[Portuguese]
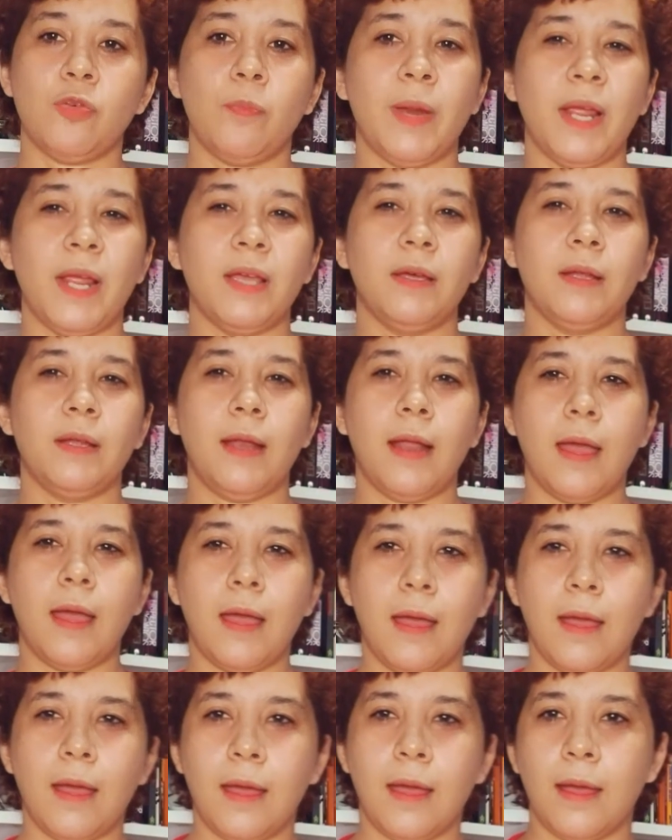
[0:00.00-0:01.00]
ou pra
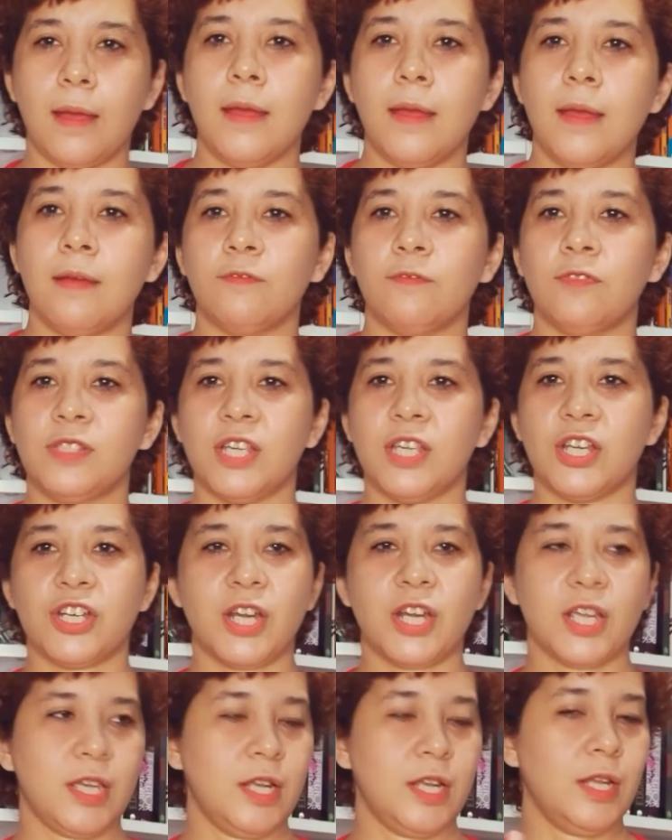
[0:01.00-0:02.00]
enganar, você
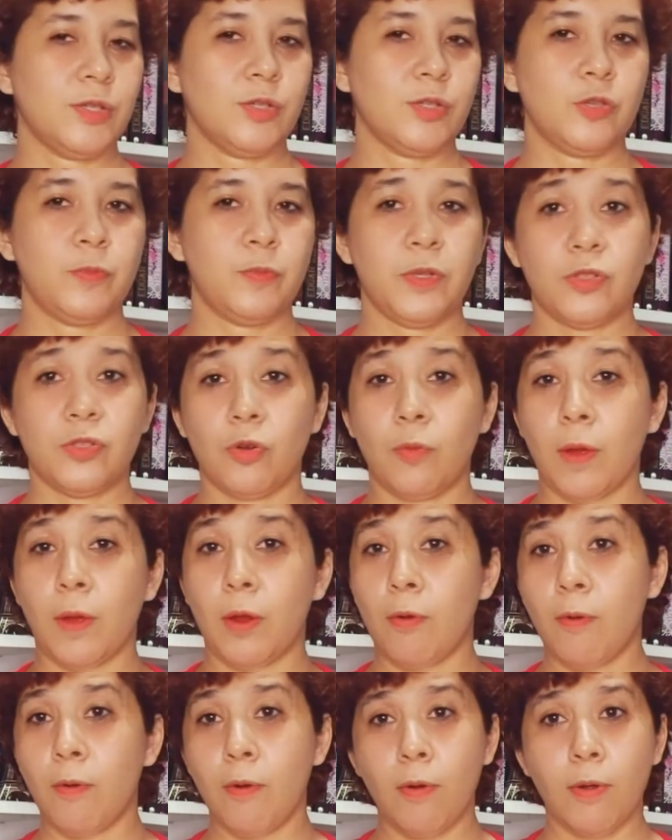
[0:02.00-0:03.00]
achar que ele é suspeito de
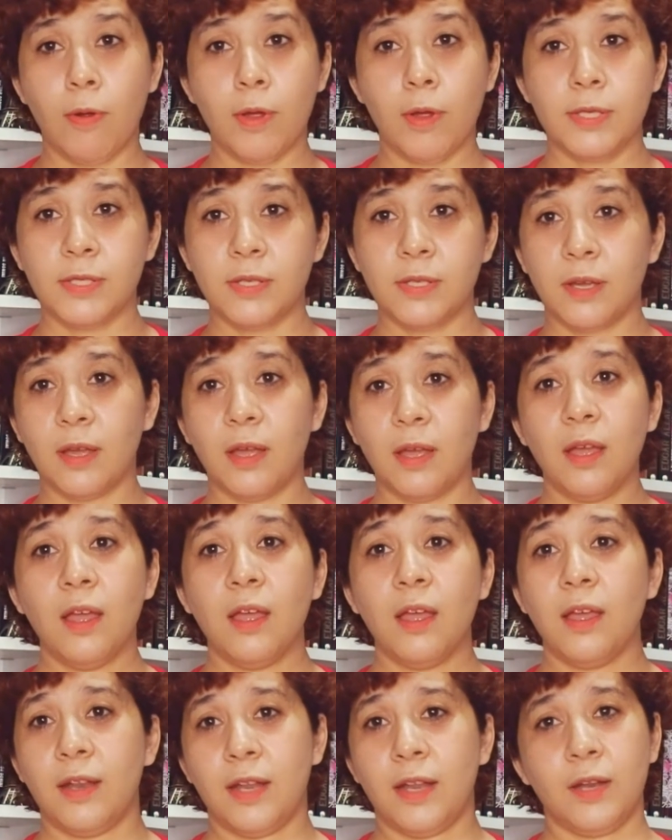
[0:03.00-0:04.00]
alguma coisa,
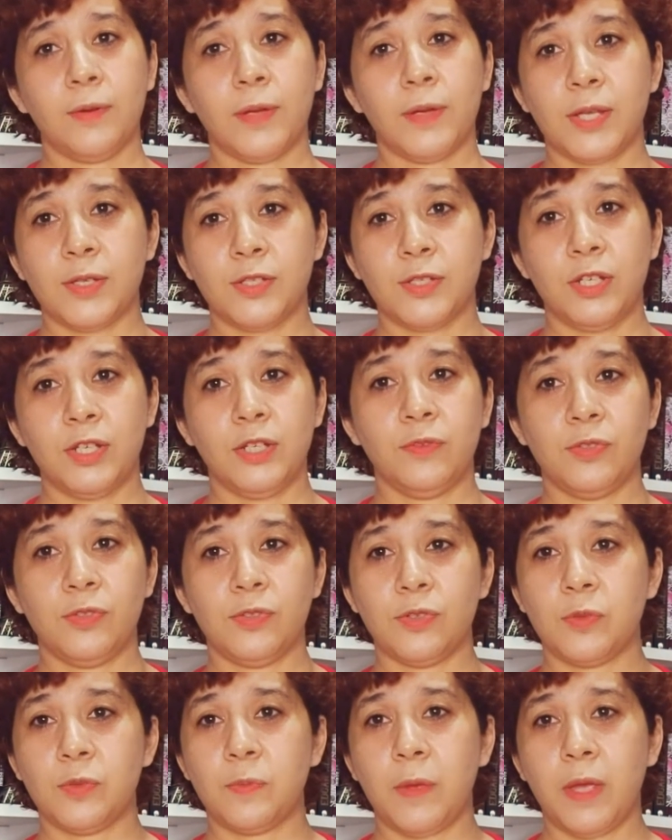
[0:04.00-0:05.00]
né? No caso de livro de
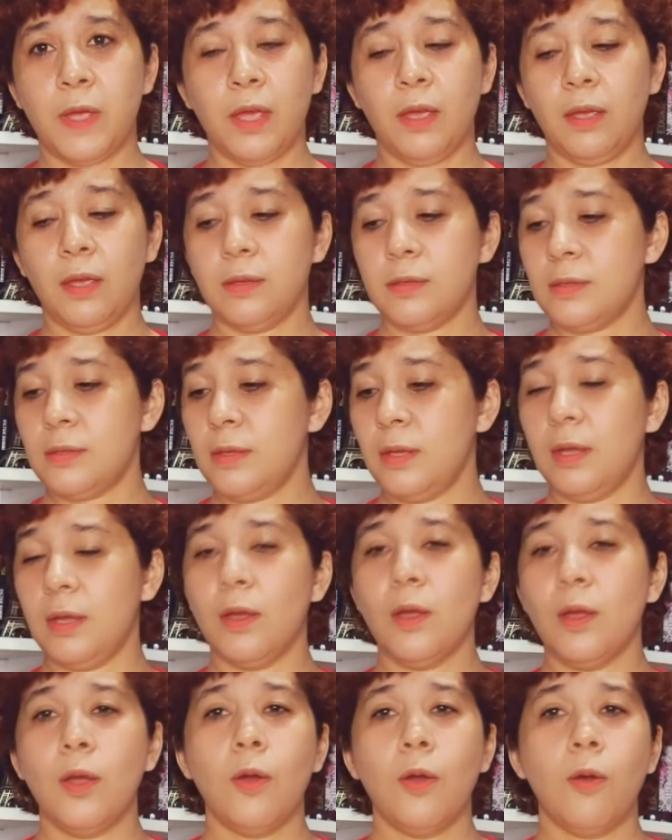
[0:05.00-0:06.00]

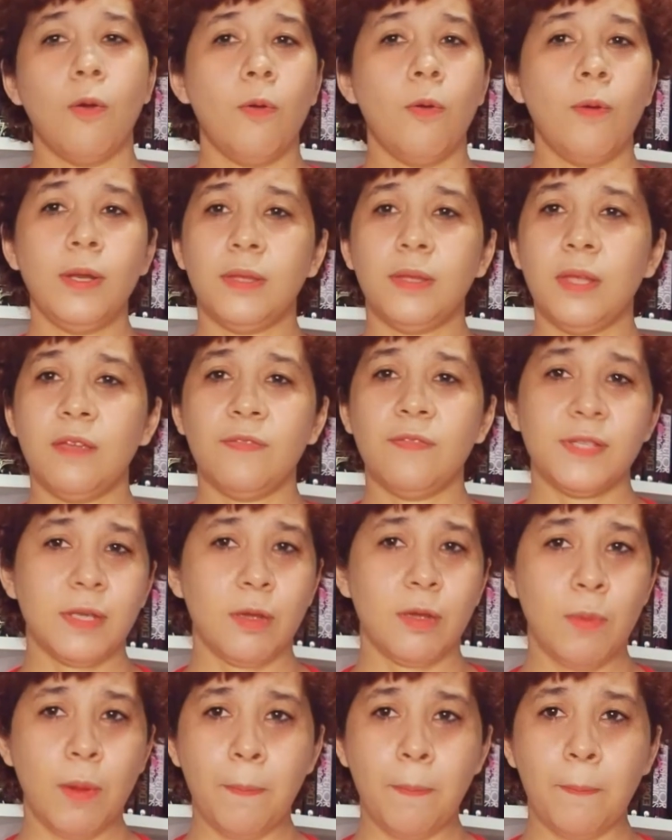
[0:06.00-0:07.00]
suspense. Ou ele tem que
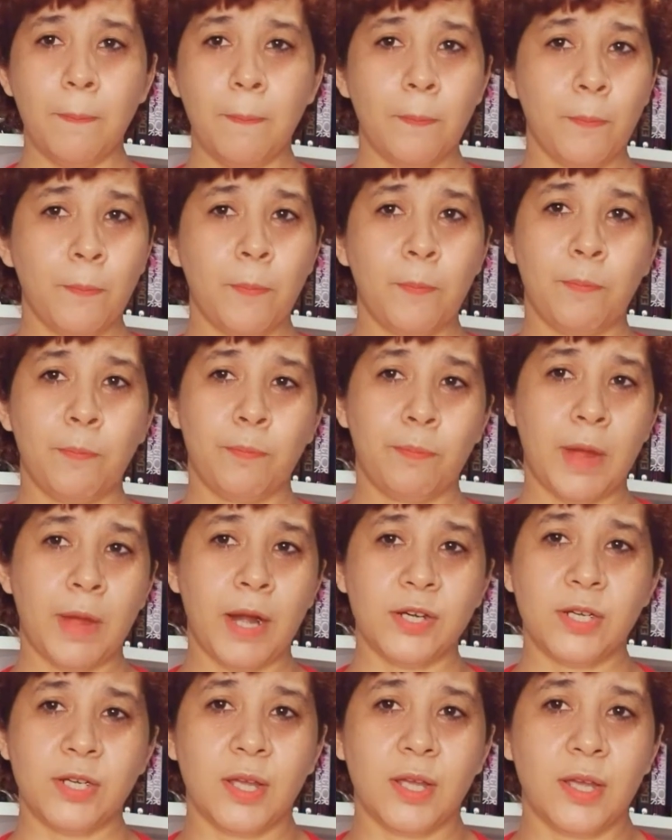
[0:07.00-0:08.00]
fazer alguma
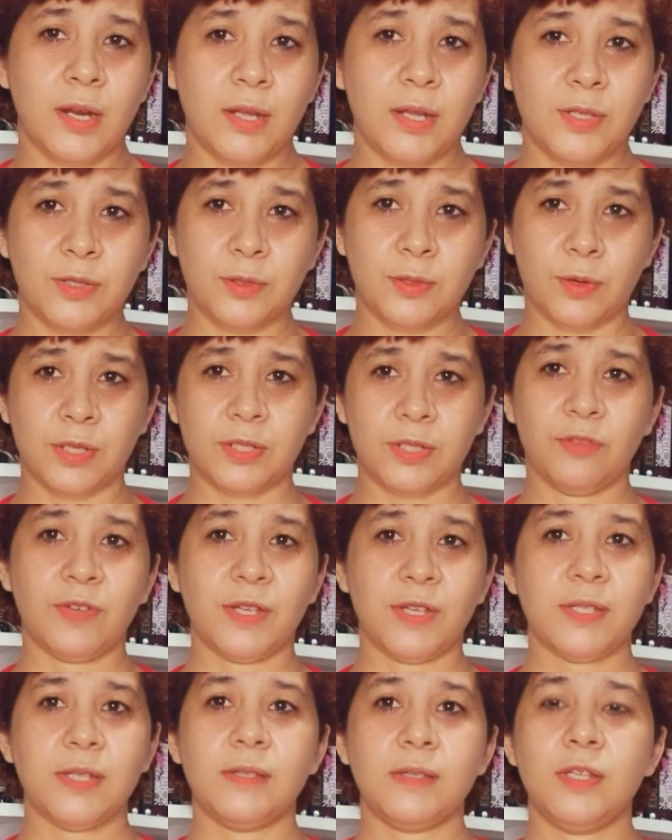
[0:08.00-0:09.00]
parte daquela história, senão
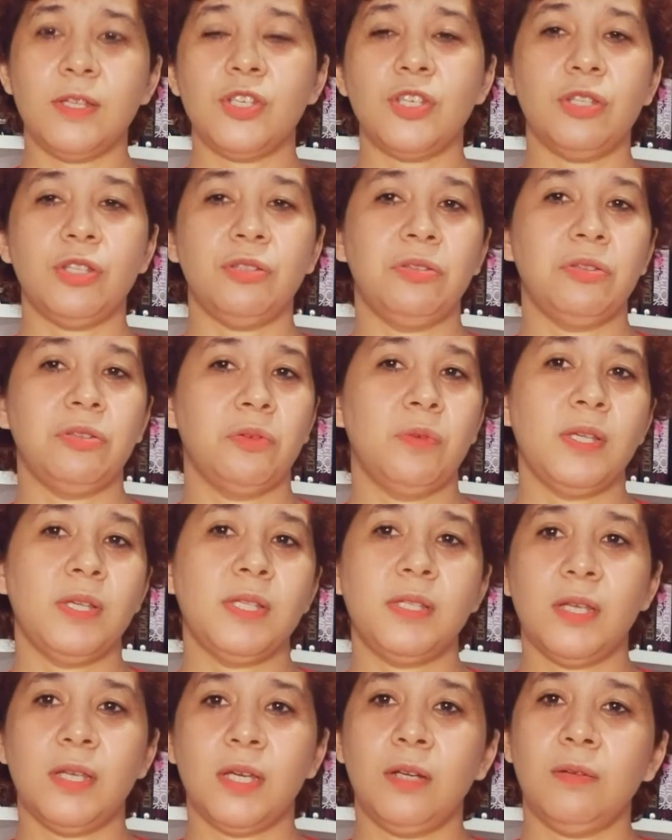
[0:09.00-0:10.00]
fica sem sentido. Então,
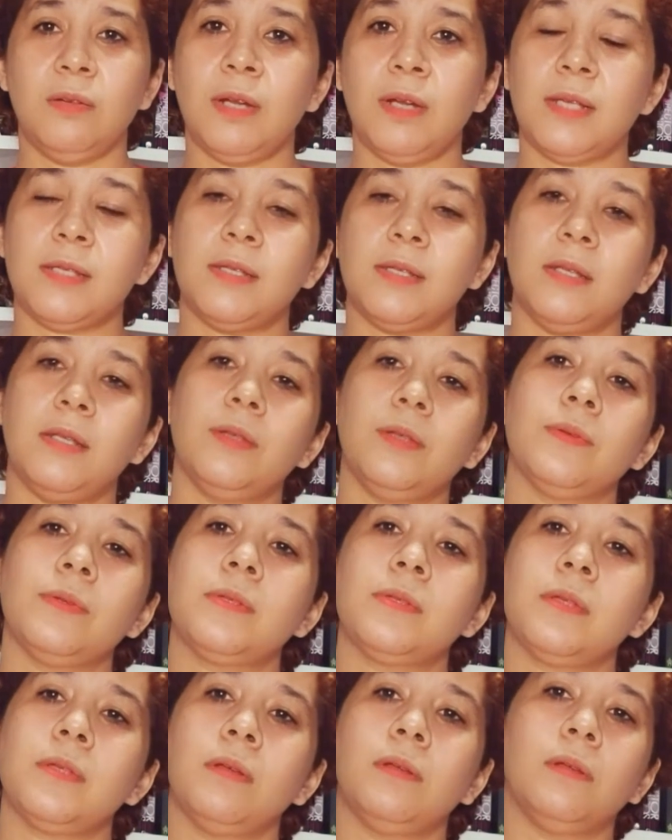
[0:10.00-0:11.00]
esse ano, graças a
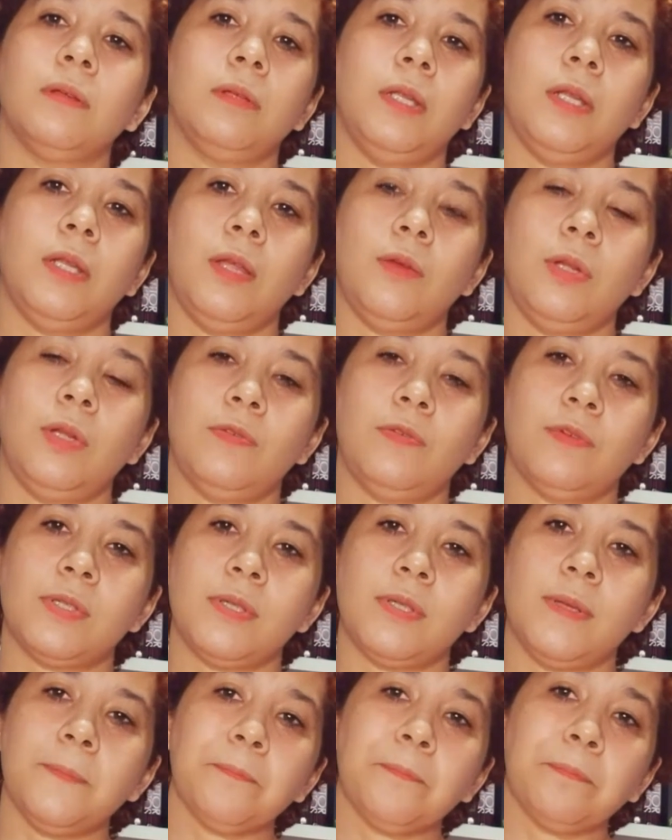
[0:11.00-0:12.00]
Deus, eu não li nenhum livro
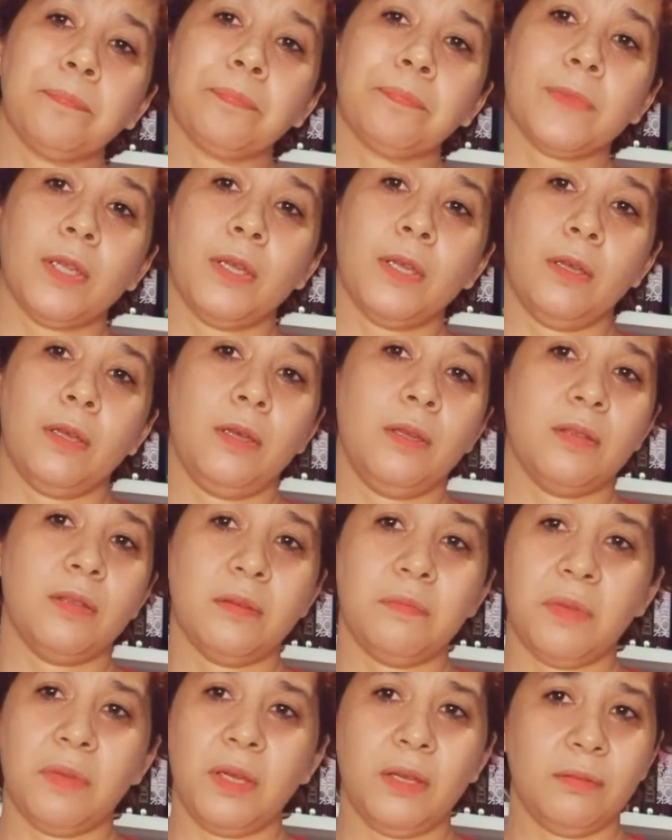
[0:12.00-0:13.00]
assim. E
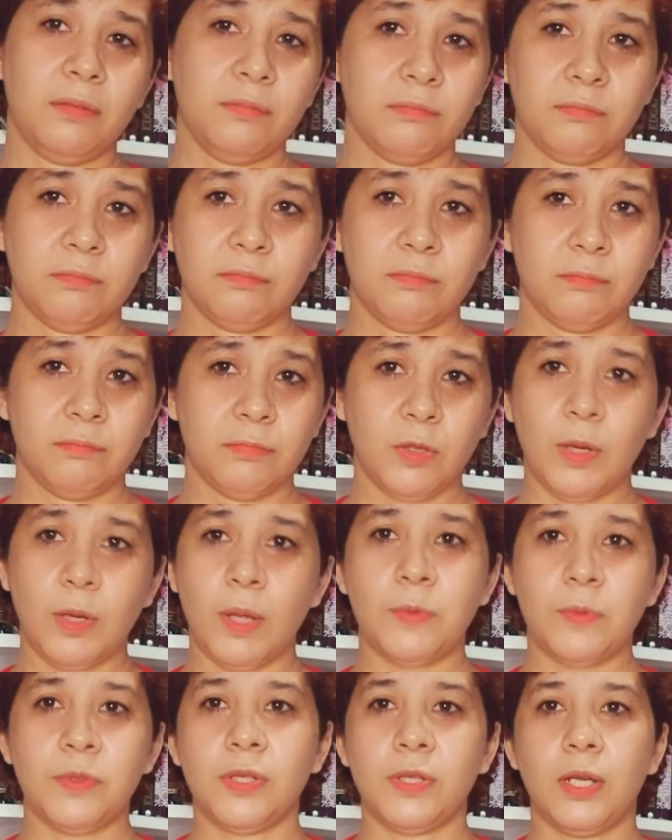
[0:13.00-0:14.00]
também não
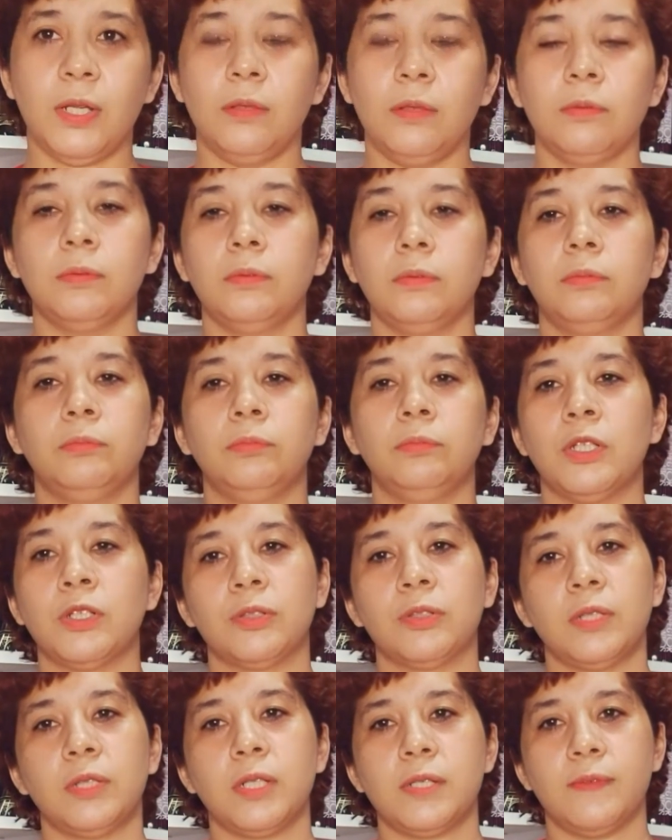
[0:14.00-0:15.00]
lembro de ter lido
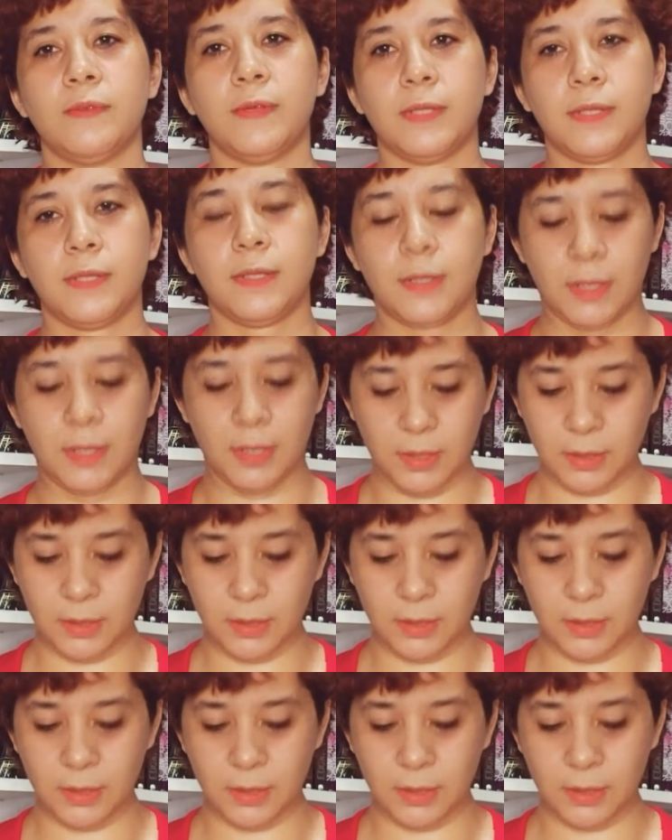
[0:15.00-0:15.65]
nas outras vezes.